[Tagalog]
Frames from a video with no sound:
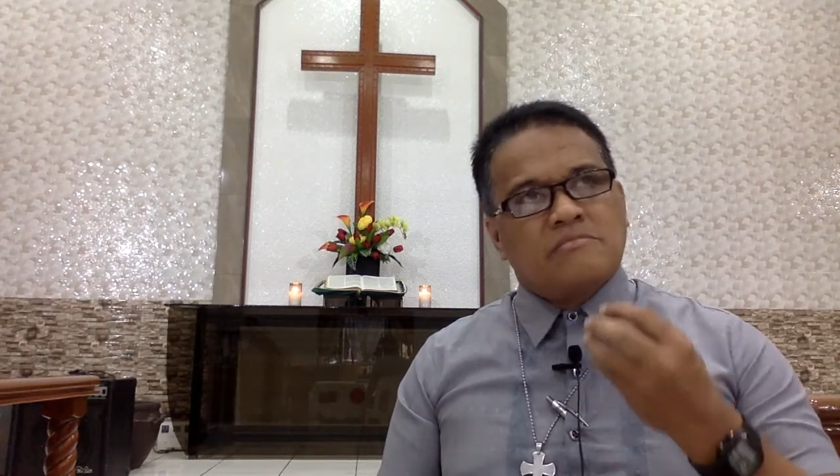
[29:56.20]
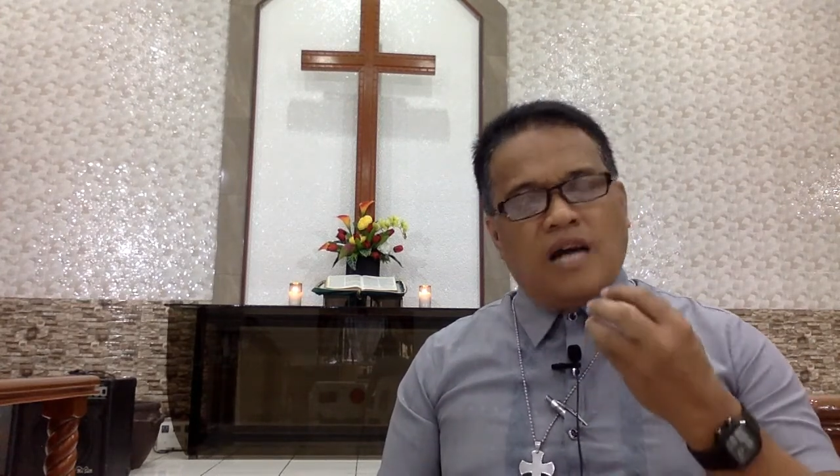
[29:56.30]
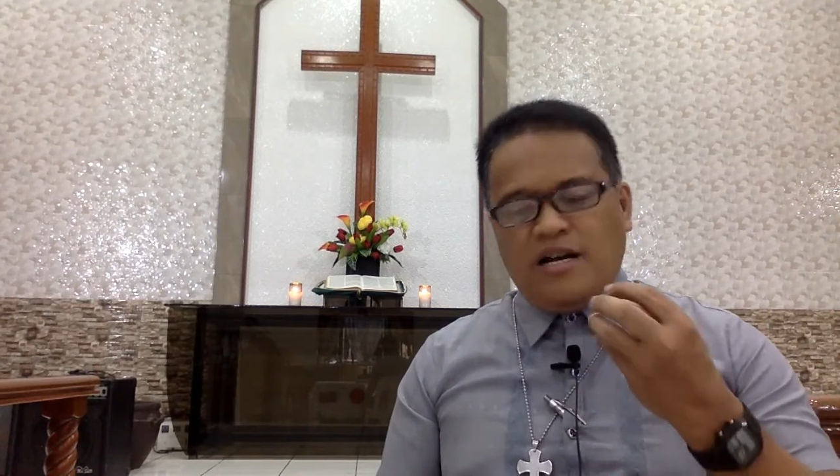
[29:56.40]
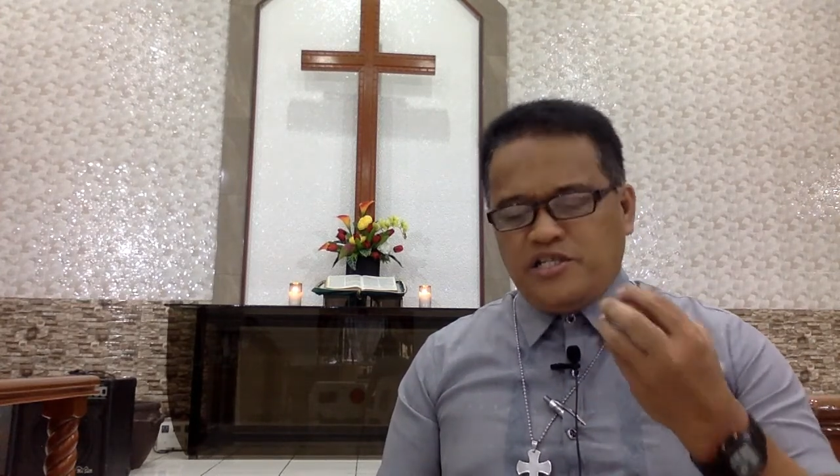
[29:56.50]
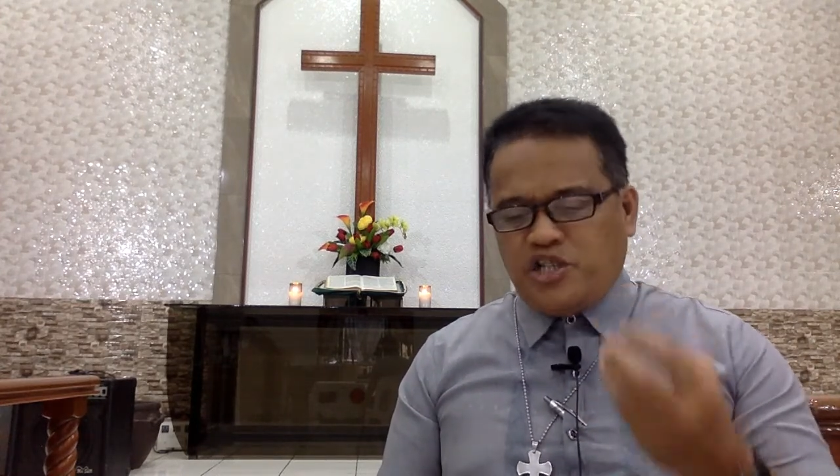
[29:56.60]

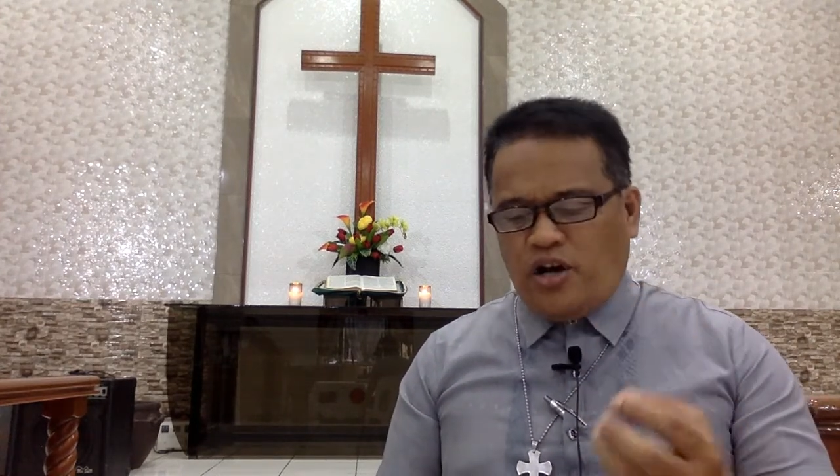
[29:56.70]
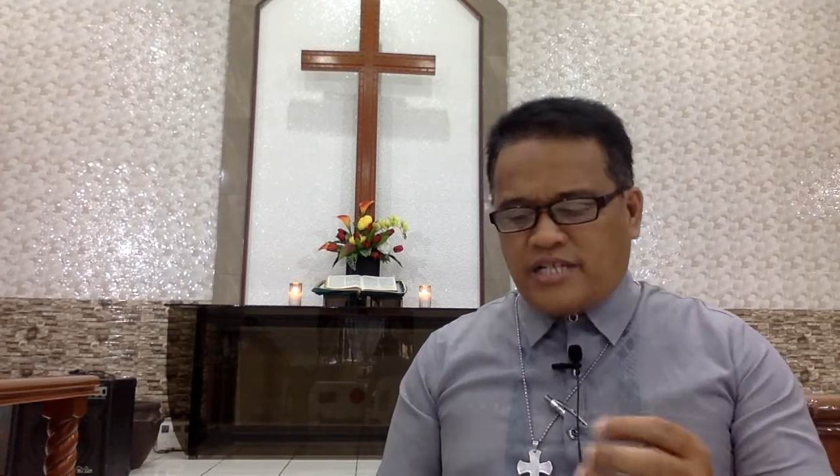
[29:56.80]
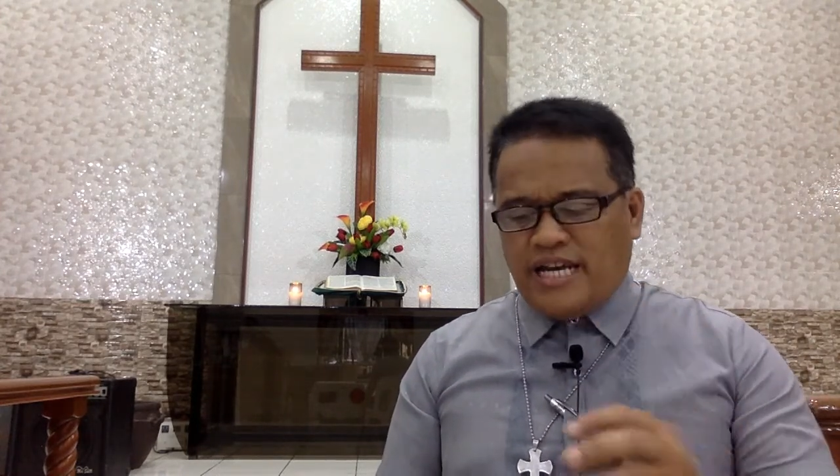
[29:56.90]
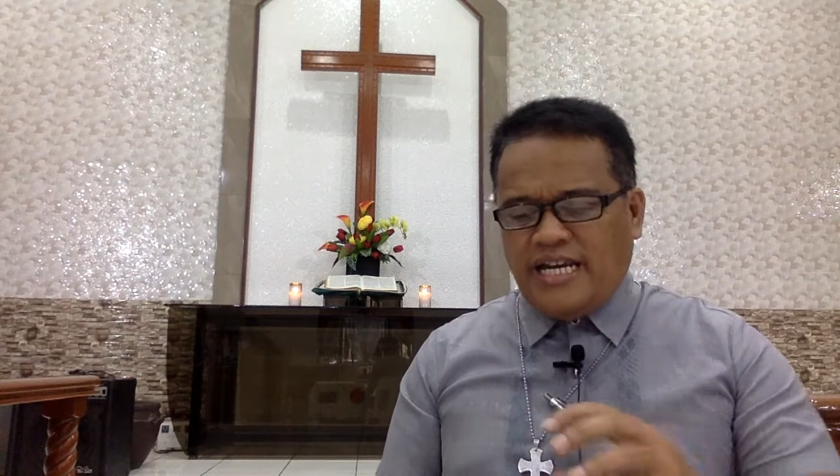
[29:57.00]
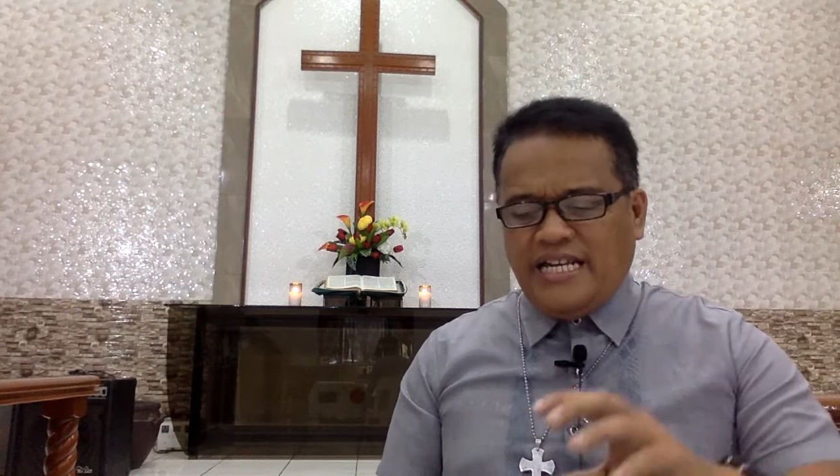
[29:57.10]
Ang Diyos
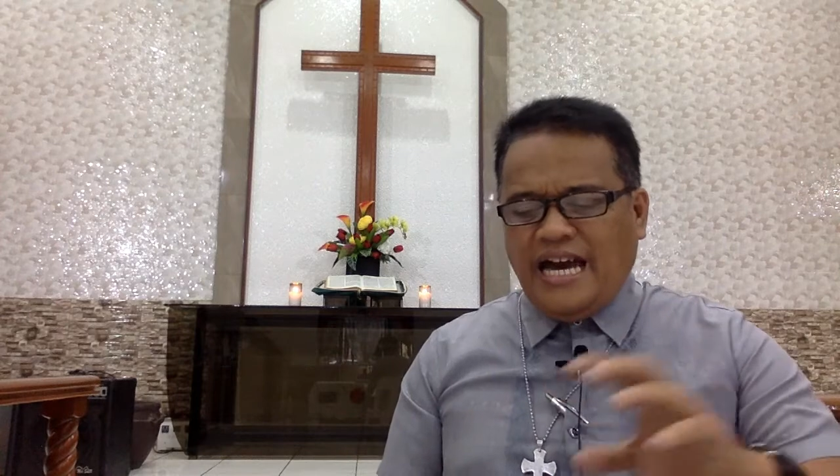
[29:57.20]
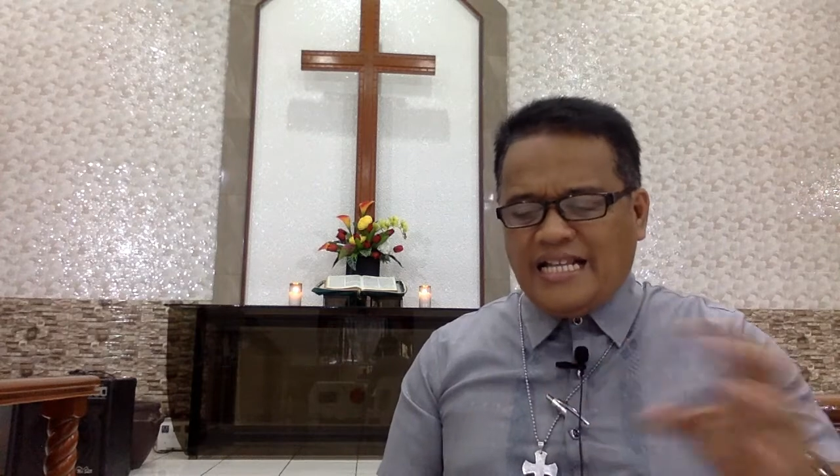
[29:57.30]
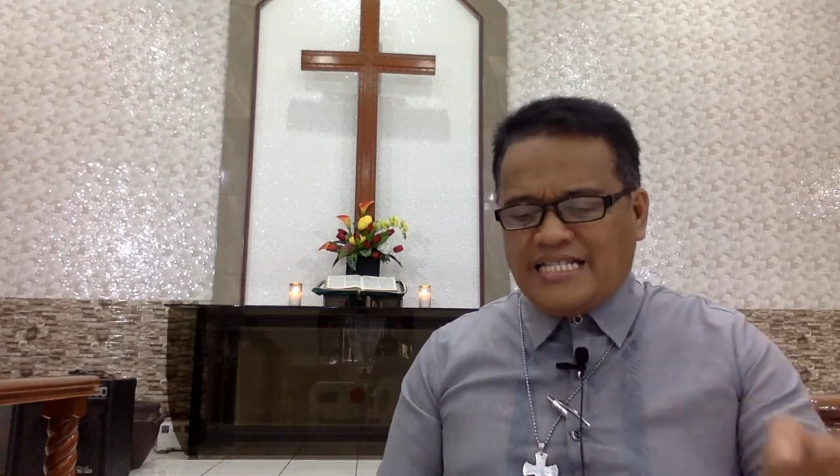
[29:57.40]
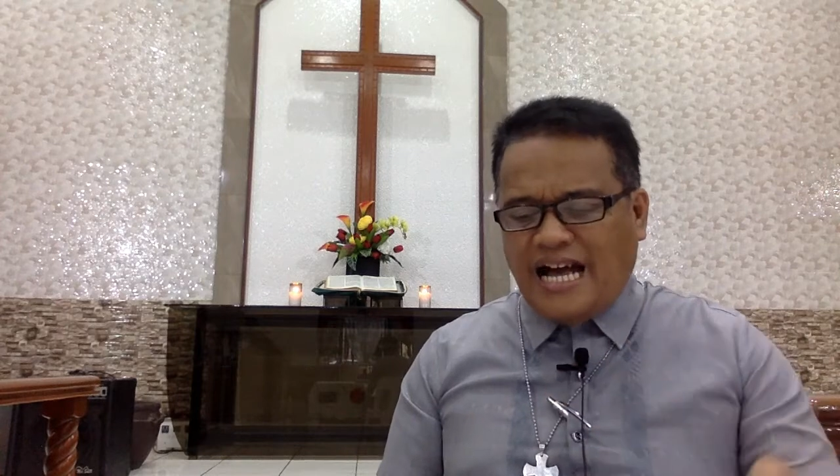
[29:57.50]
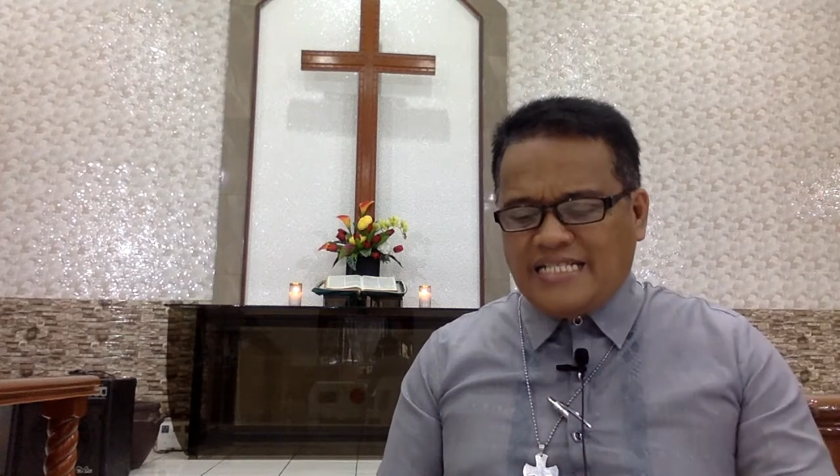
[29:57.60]
ay
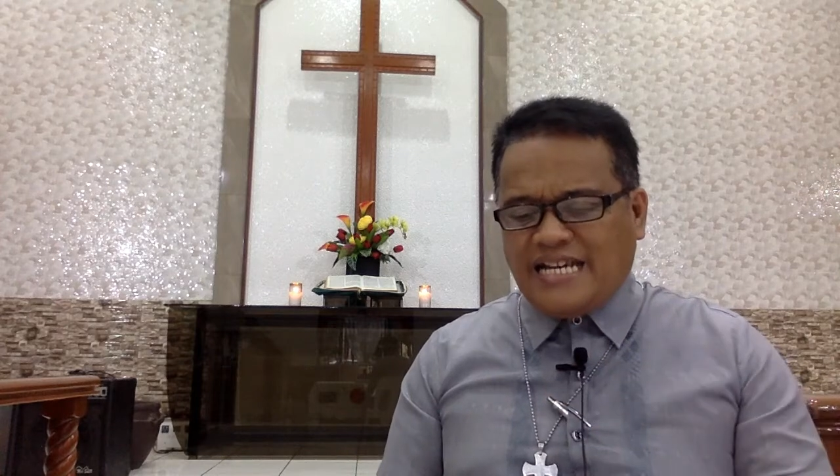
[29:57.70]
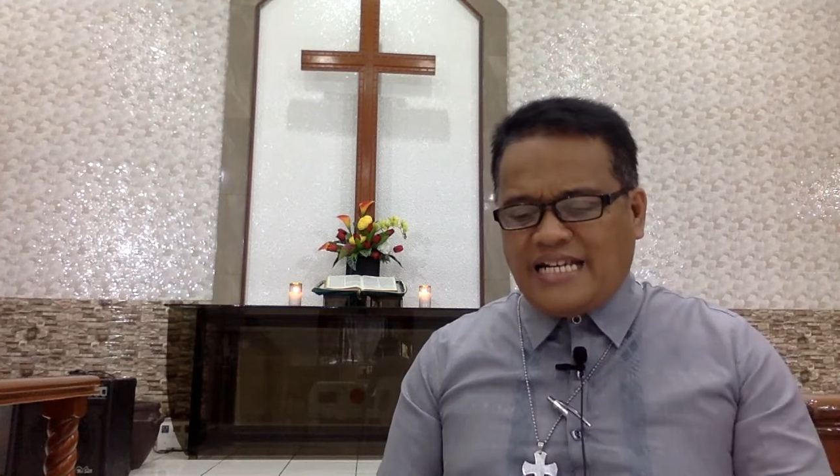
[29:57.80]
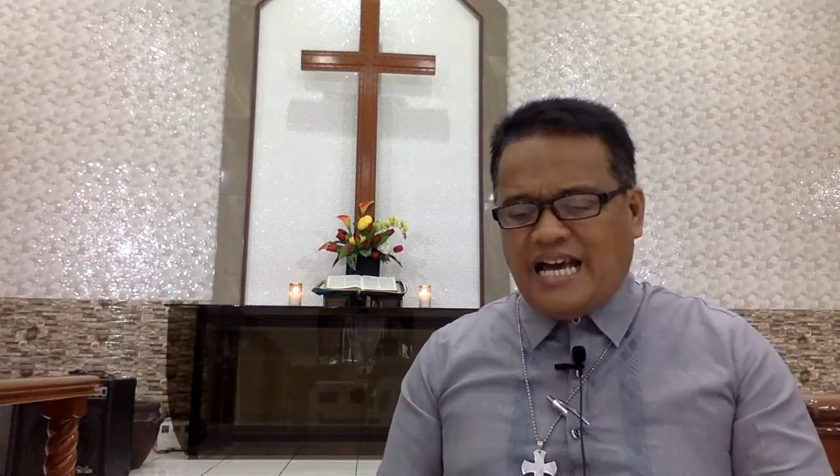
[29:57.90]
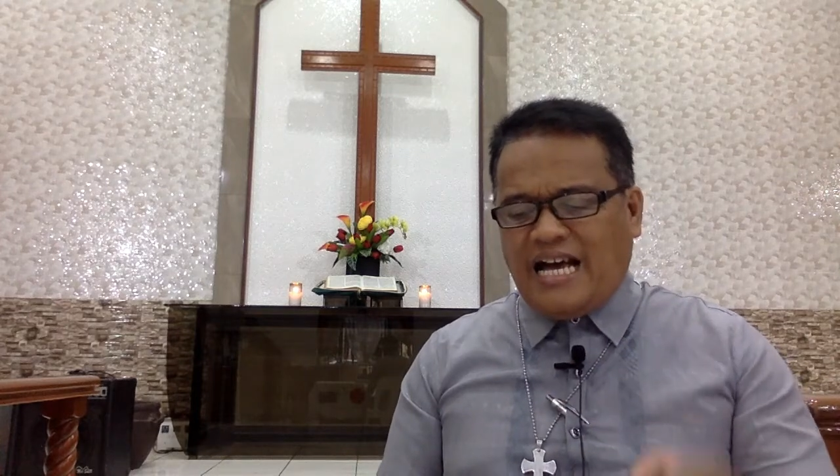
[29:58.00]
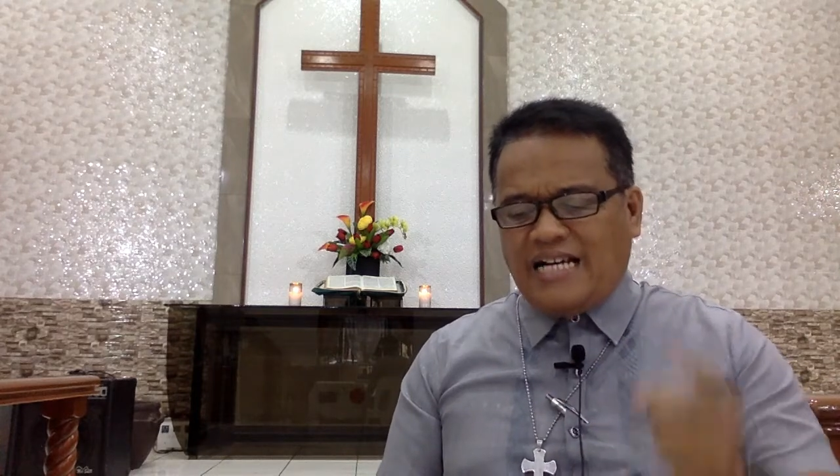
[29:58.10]
inihanda niya
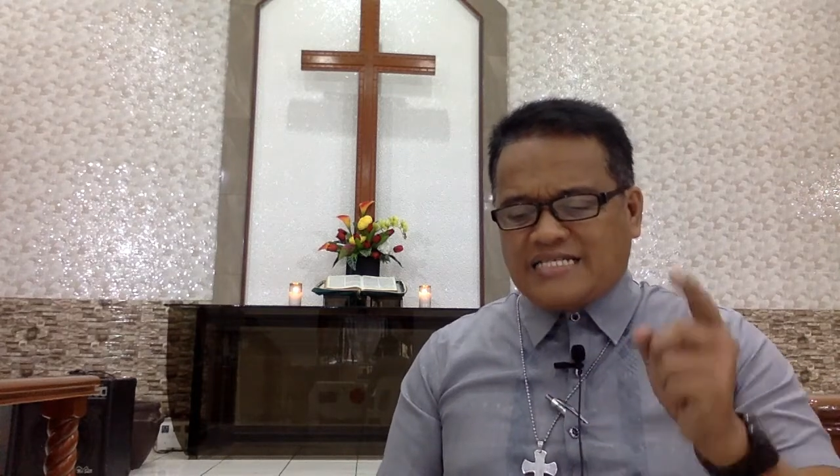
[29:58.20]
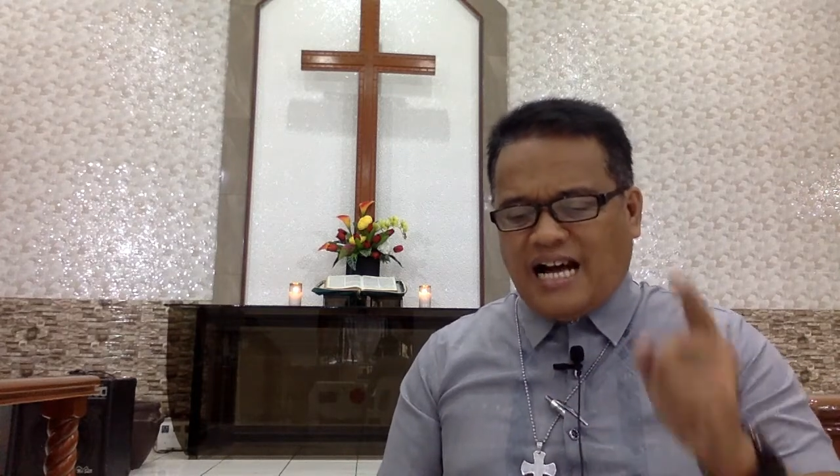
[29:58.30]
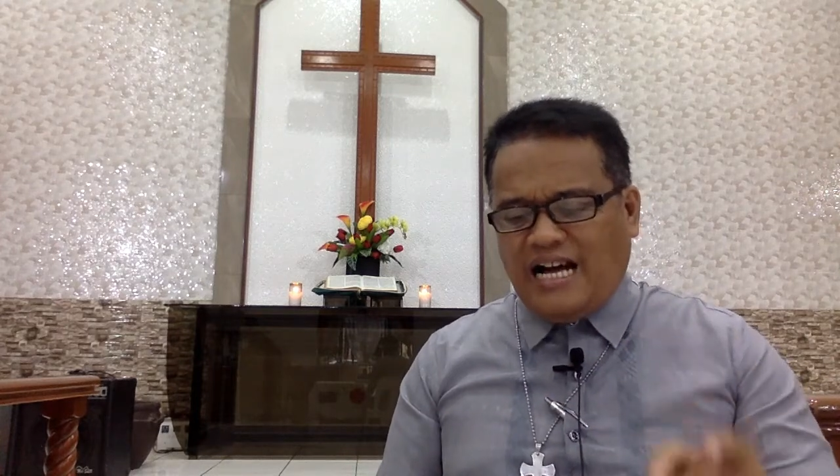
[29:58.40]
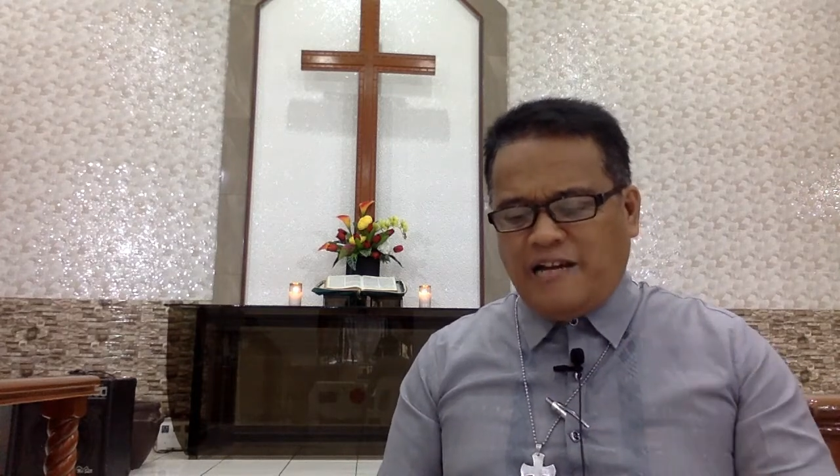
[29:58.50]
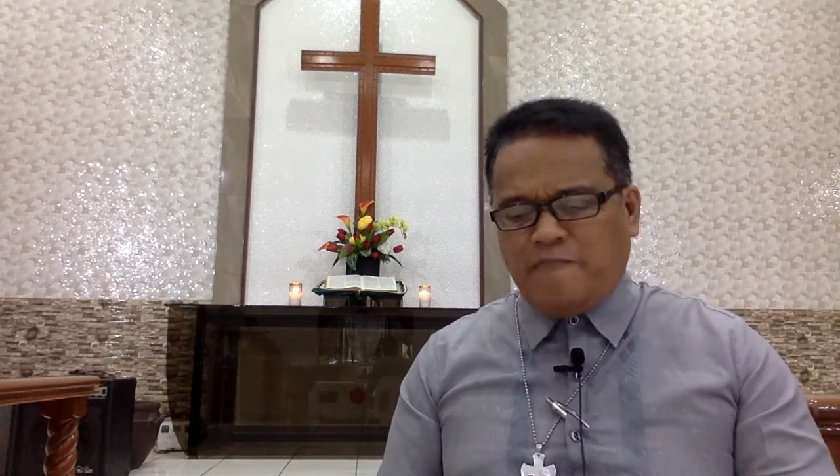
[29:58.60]
na ang
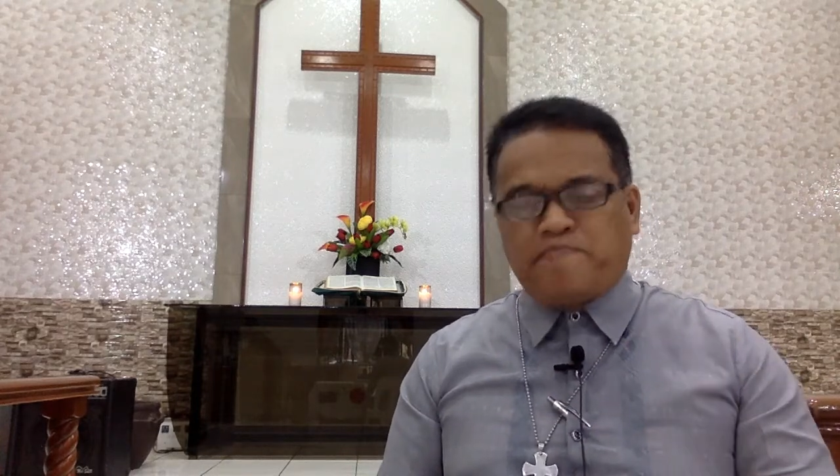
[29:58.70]
daan